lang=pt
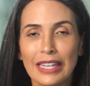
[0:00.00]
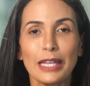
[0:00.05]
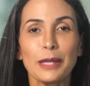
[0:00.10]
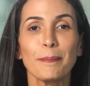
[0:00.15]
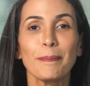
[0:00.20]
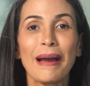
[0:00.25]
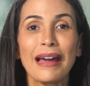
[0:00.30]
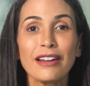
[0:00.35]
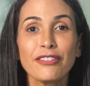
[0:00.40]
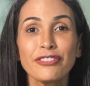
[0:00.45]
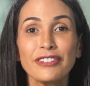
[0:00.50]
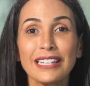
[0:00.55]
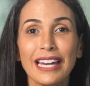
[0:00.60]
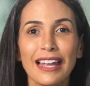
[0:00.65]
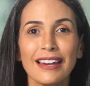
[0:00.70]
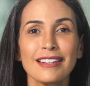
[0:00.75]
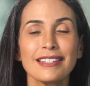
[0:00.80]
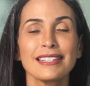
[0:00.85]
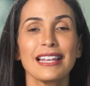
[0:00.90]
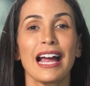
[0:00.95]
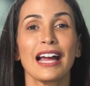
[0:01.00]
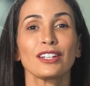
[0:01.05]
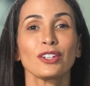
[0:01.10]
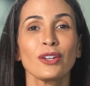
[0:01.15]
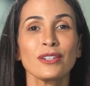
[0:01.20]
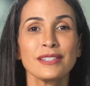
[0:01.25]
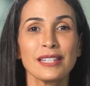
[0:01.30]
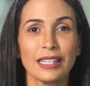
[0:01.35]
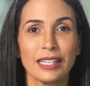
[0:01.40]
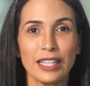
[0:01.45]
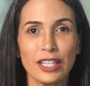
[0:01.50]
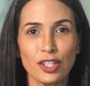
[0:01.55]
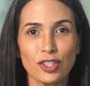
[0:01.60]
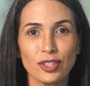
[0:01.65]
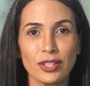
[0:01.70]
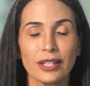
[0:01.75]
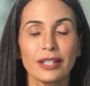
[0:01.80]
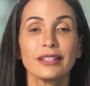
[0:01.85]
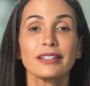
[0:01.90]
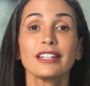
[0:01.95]
E para finalizar a nossa
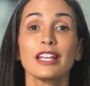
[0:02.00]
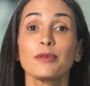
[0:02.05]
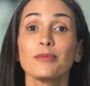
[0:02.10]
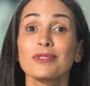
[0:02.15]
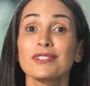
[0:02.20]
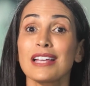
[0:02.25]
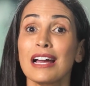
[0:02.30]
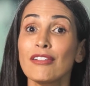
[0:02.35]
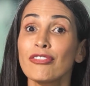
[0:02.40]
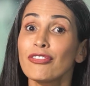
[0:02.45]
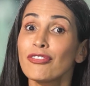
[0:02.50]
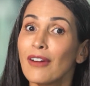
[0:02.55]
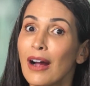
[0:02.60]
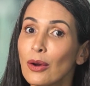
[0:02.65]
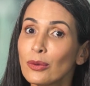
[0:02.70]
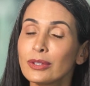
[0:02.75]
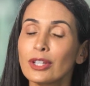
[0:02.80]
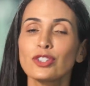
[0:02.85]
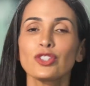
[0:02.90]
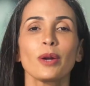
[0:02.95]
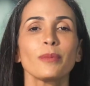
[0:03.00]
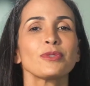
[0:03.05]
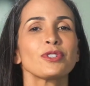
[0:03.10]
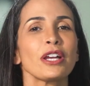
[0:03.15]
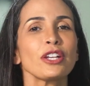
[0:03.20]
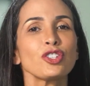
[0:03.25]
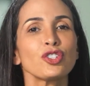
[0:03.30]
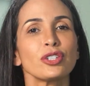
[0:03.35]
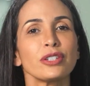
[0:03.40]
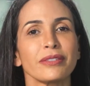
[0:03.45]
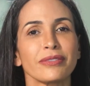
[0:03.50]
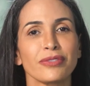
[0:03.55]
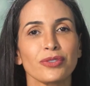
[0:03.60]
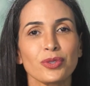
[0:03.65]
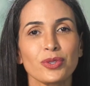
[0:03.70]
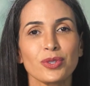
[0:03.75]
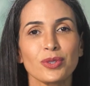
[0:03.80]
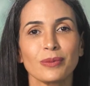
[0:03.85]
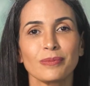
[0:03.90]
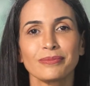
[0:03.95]
lista, temos a falta de
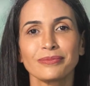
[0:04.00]
objetivos.